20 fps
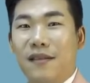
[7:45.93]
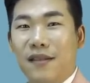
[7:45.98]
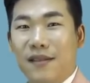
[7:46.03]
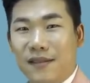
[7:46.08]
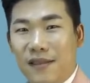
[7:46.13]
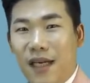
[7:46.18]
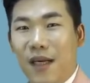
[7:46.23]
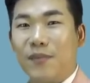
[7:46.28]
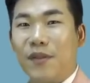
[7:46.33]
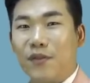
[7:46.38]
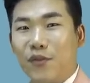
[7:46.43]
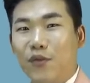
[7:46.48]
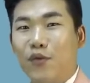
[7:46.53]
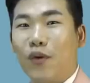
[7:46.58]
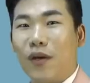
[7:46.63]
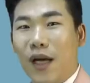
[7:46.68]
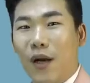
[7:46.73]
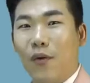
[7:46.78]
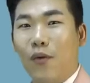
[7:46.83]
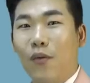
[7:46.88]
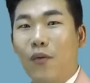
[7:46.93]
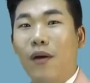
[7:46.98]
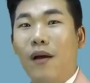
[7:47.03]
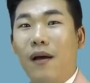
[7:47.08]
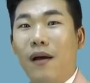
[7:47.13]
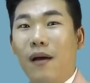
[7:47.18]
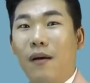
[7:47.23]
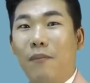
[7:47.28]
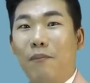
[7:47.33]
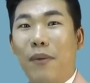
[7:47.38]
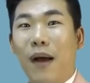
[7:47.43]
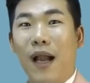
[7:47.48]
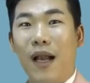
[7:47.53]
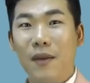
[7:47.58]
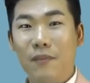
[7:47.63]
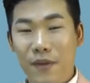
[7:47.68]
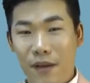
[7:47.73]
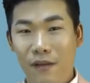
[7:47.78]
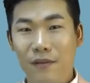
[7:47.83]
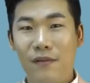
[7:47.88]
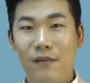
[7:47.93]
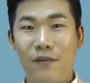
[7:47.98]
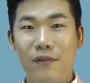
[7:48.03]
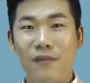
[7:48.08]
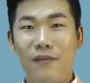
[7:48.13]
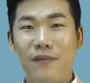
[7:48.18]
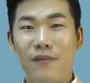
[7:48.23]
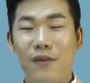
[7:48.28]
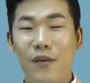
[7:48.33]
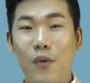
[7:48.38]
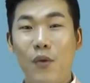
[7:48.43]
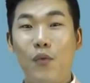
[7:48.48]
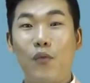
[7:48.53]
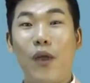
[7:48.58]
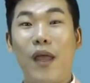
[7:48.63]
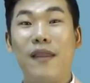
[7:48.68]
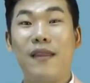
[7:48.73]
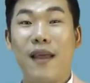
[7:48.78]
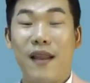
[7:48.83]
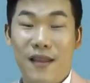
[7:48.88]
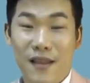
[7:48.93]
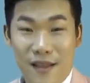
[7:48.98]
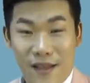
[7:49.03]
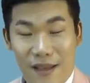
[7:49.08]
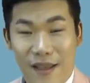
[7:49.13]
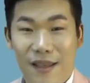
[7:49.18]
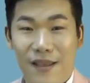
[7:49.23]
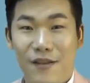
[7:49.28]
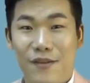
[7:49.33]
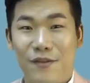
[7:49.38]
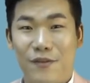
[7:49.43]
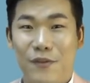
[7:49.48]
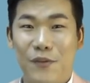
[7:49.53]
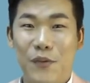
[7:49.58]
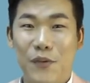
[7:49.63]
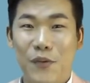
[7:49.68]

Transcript: 사업자 등록하고 팔면 된다는 얘기예요.